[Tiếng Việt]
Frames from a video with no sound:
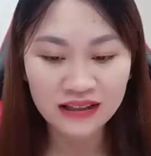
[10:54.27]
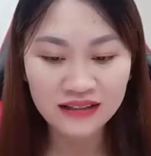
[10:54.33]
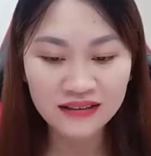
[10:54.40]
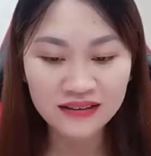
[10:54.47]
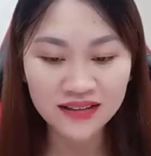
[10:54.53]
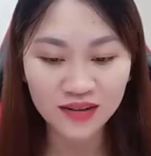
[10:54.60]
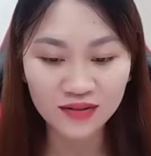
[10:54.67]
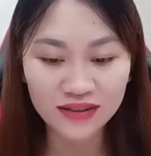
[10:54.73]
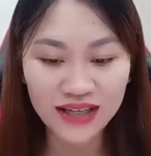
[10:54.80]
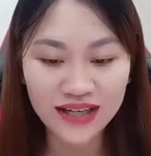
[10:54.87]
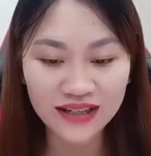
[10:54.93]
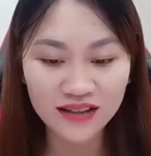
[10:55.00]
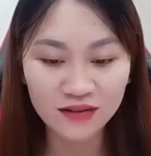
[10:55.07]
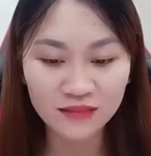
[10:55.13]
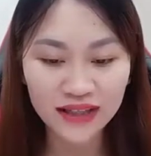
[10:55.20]
Dâu
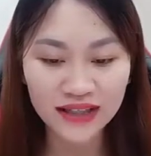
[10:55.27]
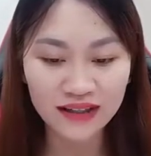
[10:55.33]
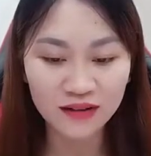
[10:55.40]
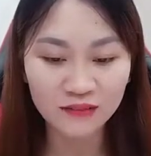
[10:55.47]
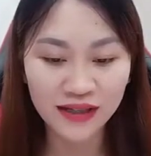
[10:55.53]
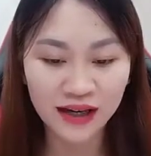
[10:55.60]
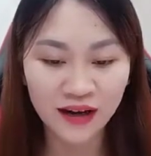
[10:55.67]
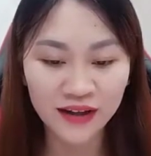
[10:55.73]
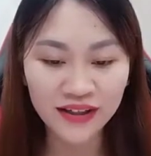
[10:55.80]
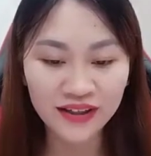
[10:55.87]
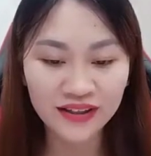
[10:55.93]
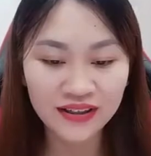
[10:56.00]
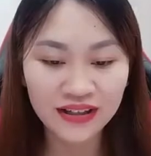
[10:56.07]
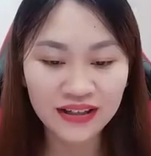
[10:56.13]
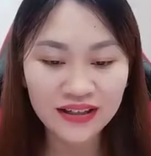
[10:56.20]
Tây không thể không nói.
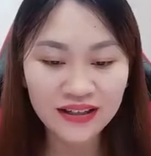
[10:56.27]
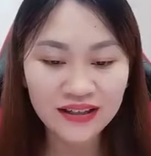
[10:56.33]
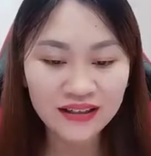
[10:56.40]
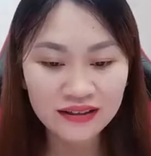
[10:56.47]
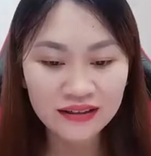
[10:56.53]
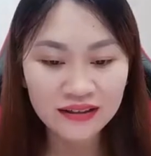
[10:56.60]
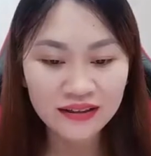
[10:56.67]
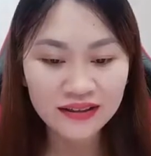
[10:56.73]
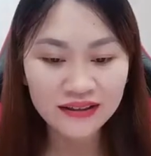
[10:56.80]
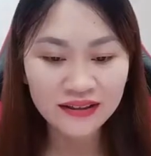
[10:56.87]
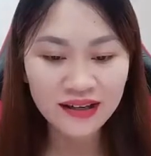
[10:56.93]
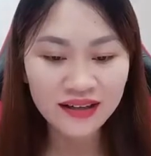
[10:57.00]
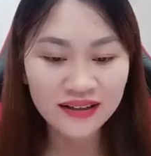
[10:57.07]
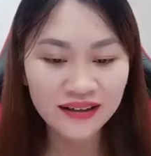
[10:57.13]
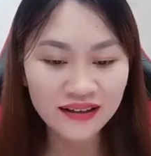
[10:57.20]

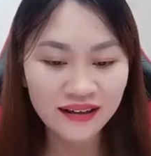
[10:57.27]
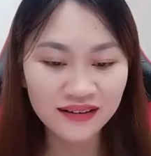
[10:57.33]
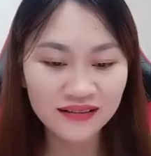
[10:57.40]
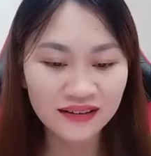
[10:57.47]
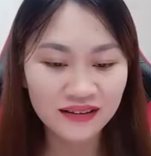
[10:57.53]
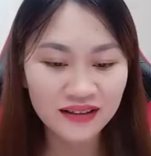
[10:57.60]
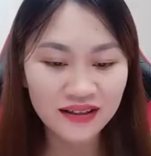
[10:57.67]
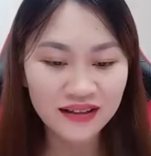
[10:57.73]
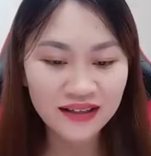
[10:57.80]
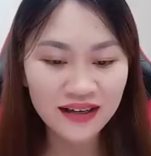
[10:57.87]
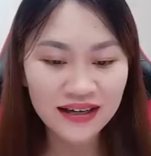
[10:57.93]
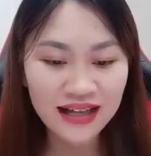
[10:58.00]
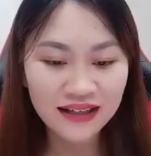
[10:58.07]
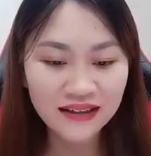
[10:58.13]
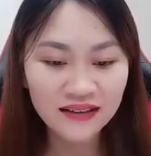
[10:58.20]
Được, được,
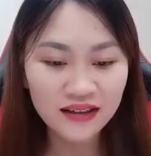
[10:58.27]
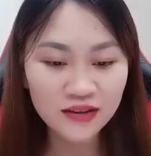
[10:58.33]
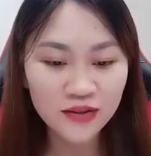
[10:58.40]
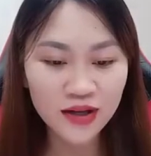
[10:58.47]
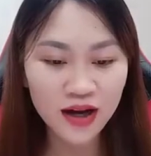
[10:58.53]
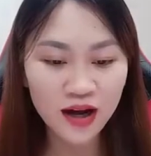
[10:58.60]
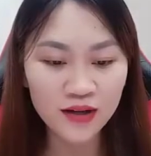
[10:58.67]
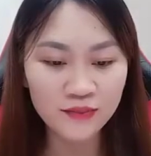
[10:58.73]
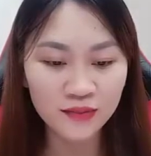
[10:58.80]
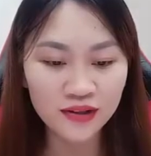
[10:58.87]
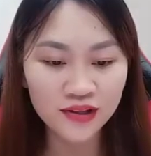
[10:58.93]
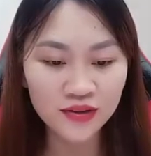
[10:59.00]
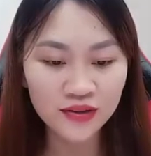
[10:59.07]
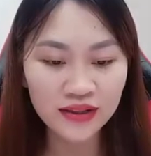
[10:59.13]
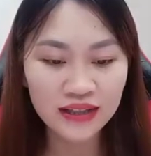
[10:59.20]
đợi lát nữa tôi hỏi
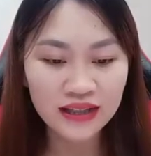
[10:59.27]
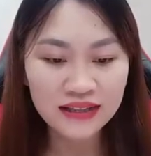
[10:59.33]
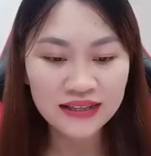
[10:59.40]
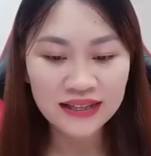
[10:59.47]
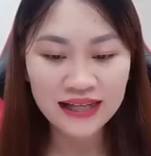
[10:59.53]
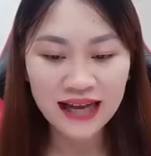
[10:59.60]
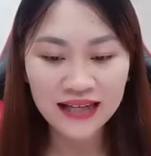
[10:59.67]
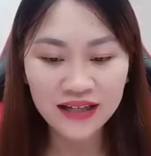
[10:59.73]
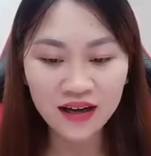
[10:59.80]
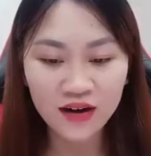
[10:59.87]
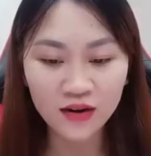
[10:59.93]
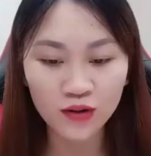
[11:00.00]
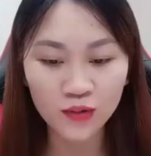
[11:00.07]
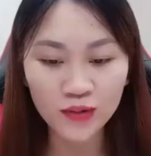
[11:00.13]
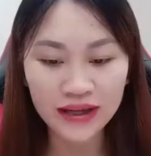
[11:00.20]
một chút, chị gái
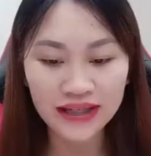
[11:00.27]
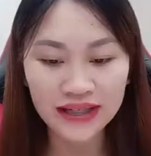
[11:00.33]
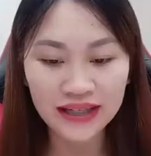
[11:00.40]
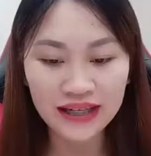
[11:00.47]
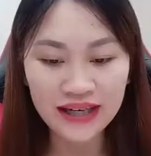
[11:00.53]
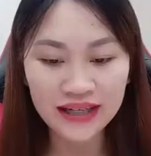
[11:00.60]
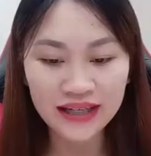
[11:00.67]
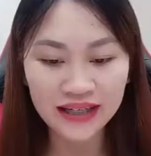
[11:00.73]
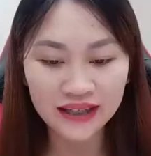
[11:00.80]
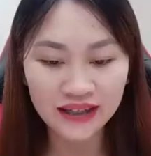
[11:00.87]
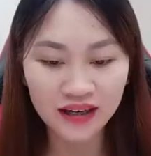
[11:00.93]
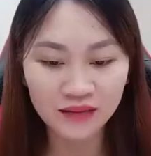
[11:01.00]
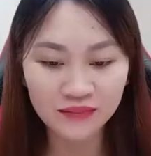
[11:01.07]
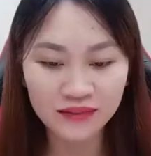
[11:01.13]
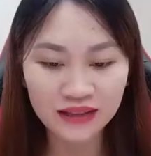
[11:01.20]
nhỏ có nguyện ý lên hình
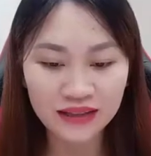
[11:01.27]
không?